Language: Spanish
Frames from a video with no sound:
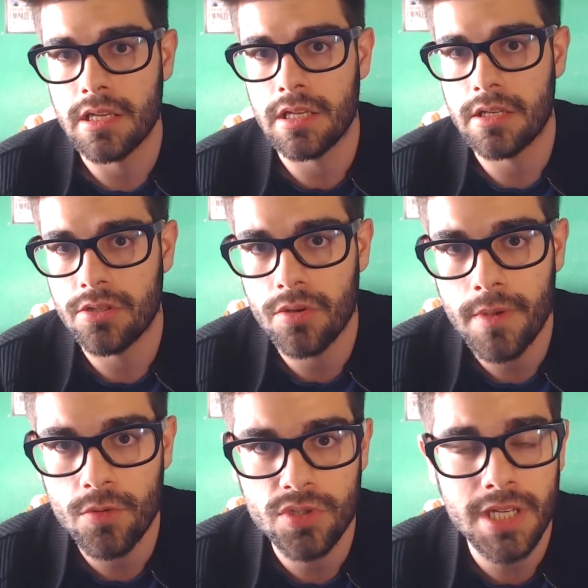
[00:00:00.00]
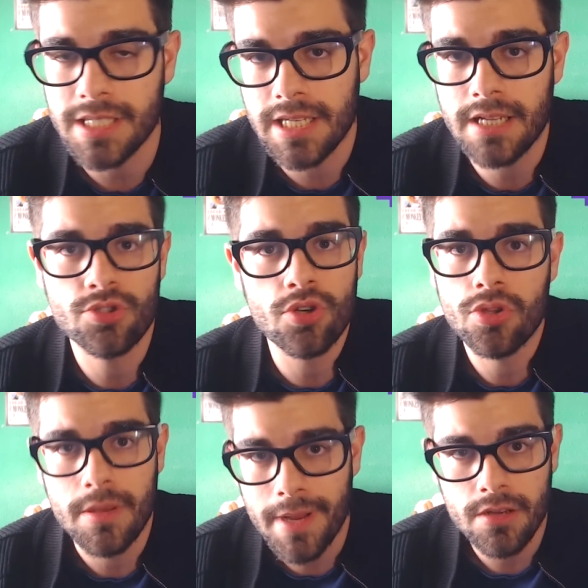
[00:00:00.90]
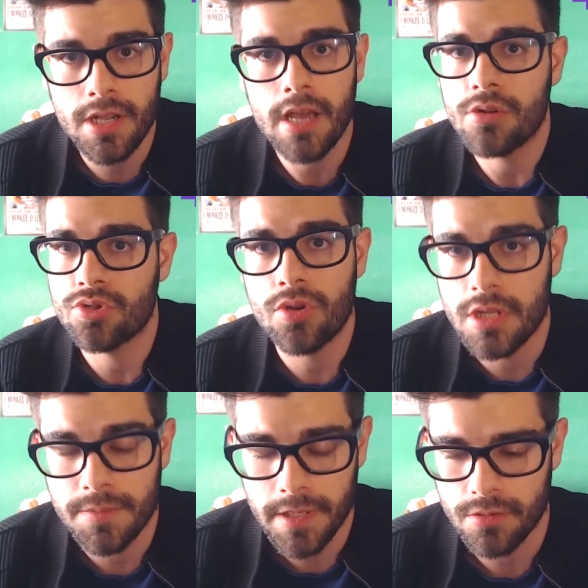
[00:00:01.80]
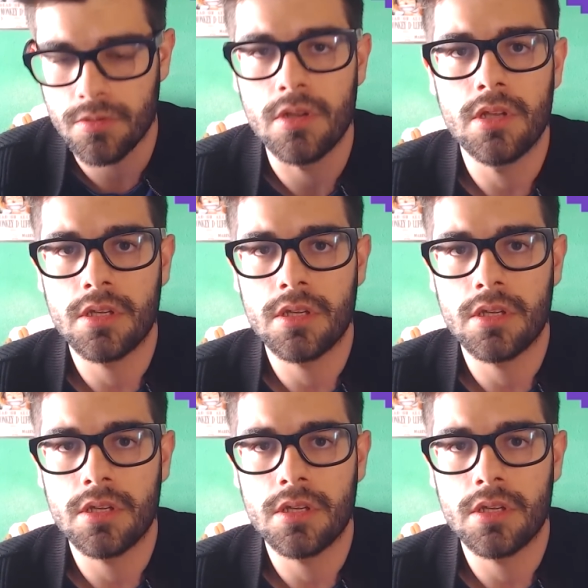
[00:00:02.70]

Y no me gusta que sea solo de Mario Kart o solo de Splatoon.